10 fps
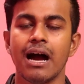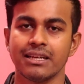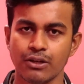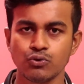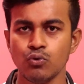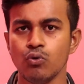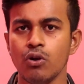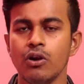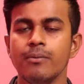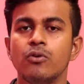আসাও শুরু
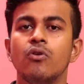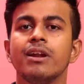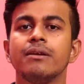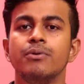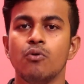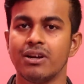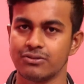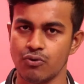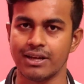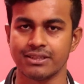করলো এবং অনেক
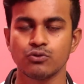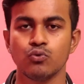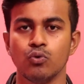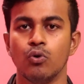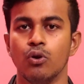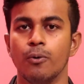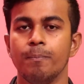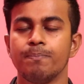ভিউয়ার্সও আসা শুরু করলো